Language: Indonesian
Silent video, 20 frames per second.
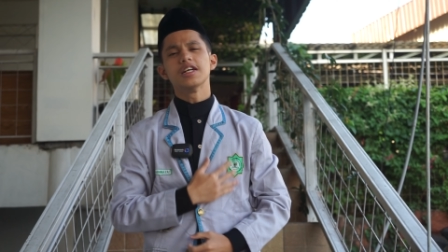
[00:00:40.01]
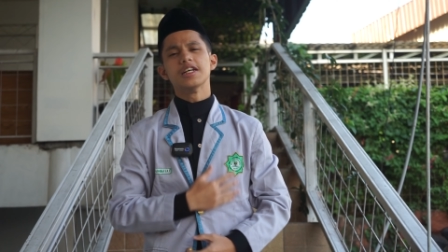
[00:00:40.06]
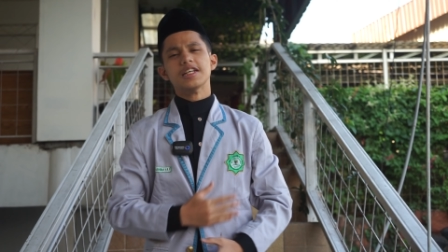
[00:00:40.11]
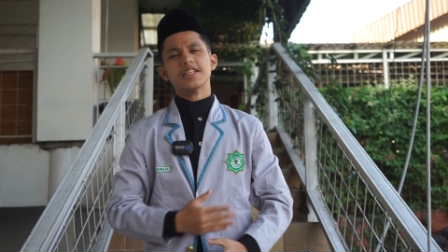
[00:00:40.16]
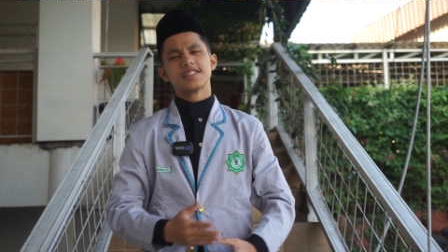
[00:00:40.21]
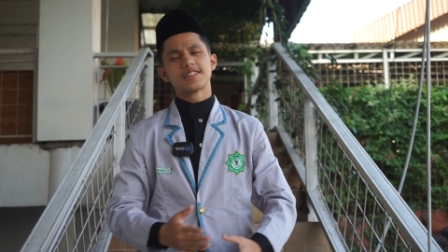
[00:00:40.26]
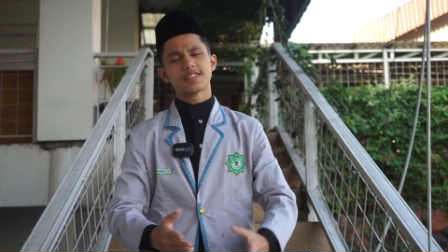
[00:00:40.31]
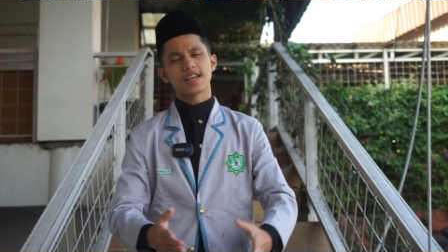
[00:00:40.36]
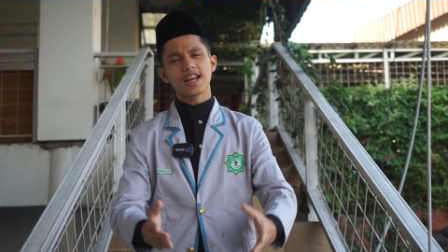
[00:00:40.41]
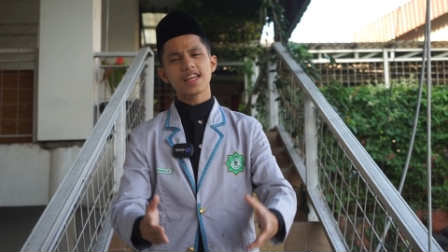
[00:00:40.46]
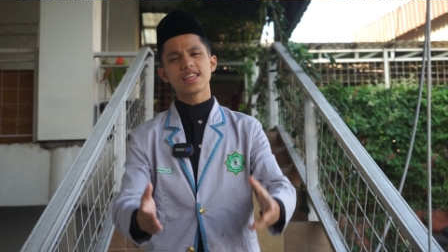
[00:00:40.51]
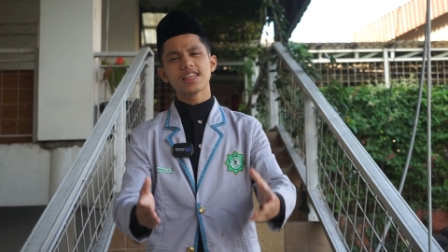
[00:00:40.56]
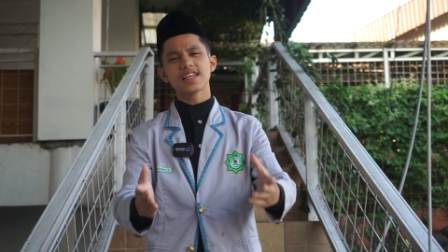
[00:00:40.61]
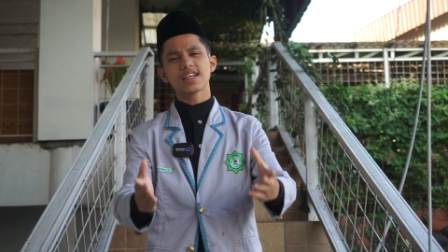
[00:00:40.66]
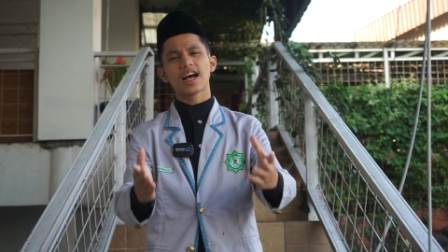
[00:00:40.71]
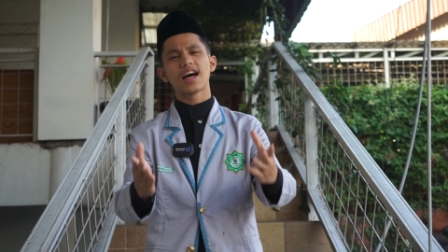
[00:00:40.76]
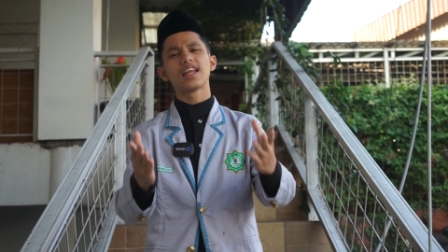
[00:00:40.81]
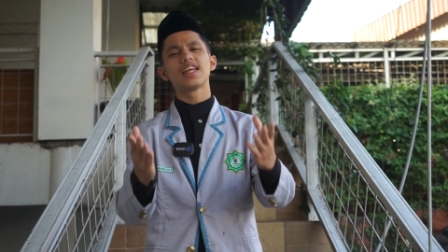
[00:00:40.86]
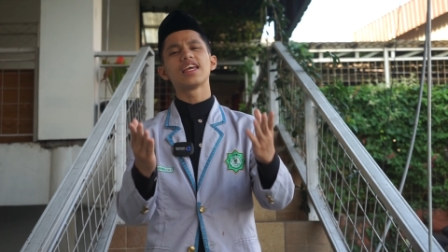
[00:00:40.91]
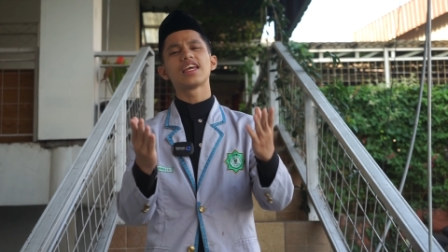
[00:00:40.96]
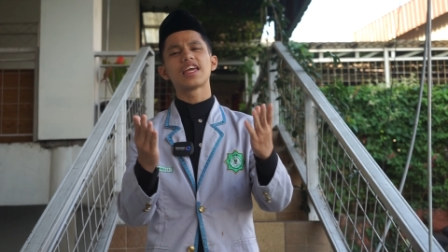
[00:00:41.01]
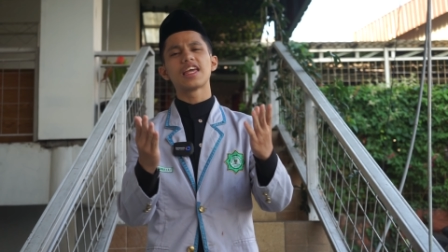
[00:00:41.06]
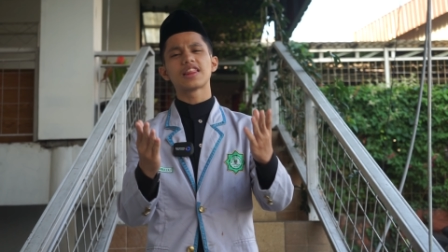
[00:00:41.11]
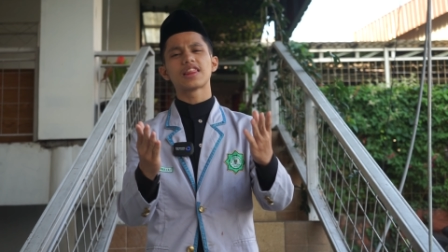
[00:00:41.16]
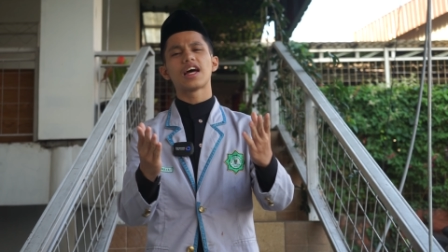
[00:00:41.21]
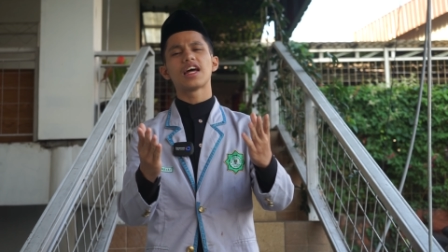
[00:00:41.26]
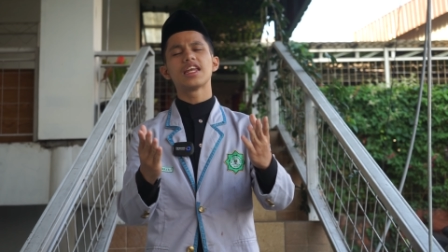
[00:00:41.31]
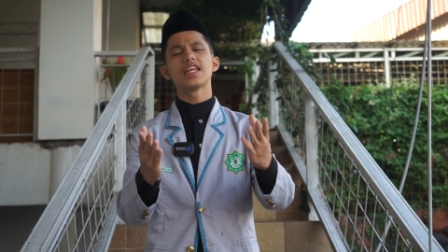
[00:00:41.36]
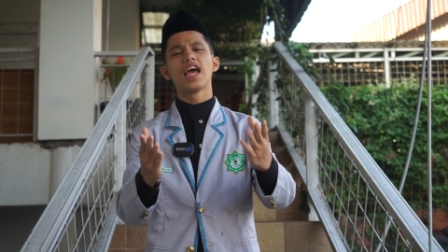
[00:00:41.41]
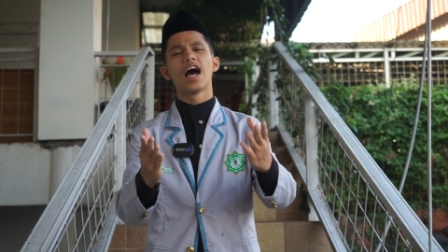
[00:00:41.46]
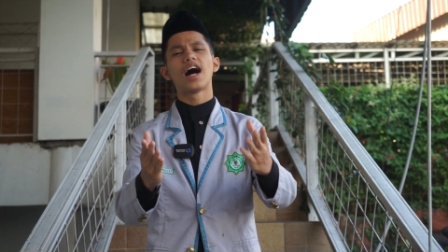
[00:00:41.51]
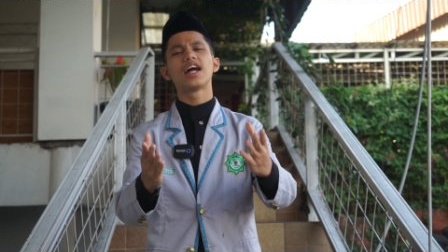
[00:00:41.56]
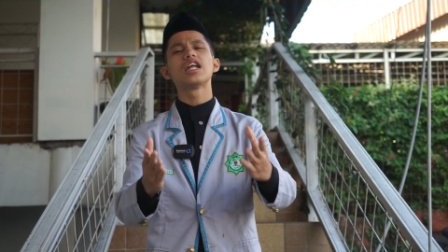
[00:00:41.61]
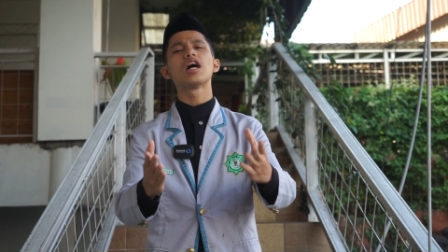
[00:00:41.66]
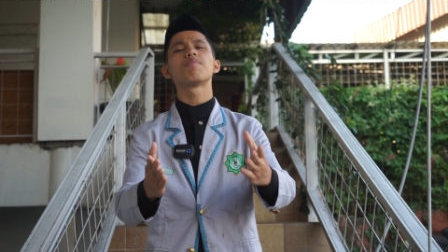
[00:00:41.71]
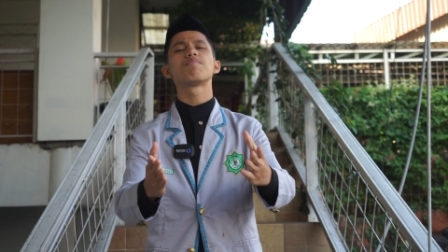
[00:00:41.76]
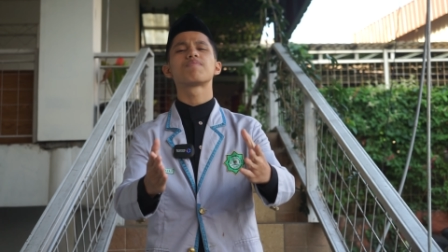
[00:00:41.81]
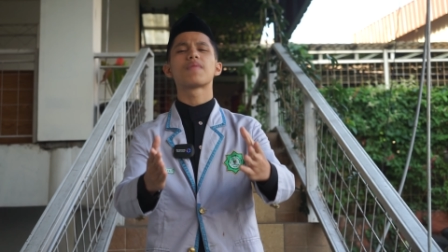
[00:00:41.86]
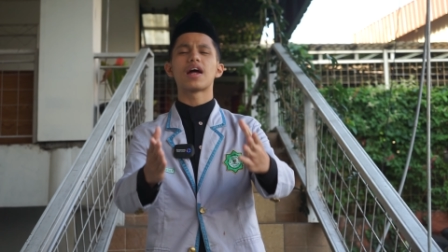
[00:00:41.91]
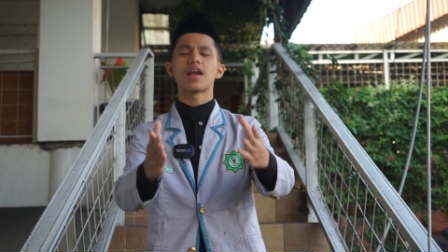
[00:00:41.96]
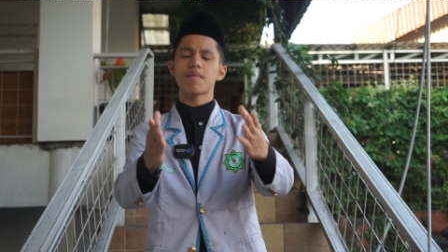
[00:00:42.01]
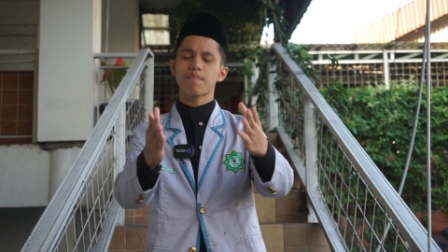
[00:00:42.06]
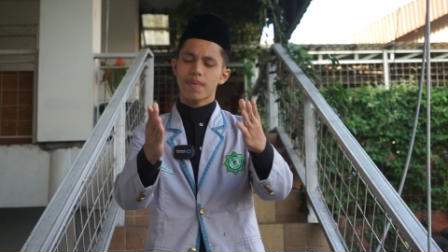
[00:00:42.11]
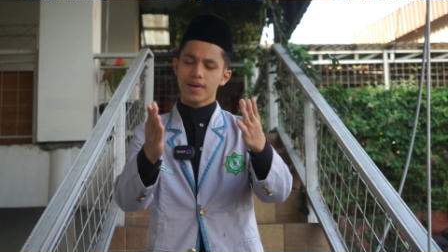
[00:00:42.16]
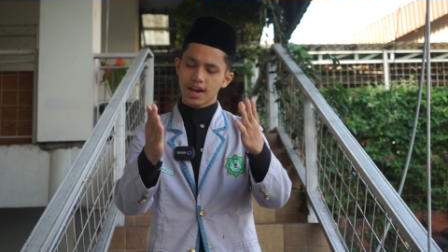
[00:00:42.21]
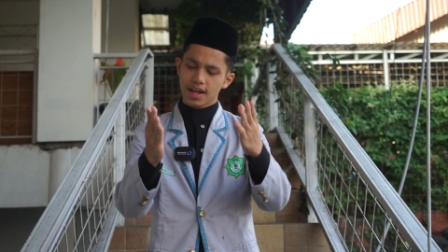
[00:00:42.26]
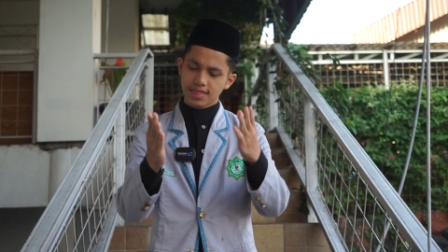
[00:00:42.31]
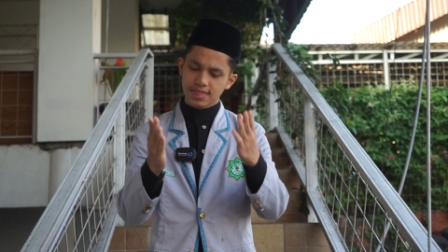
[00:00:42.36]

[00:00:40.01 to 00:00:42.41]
seringkali kita dihadapkan pada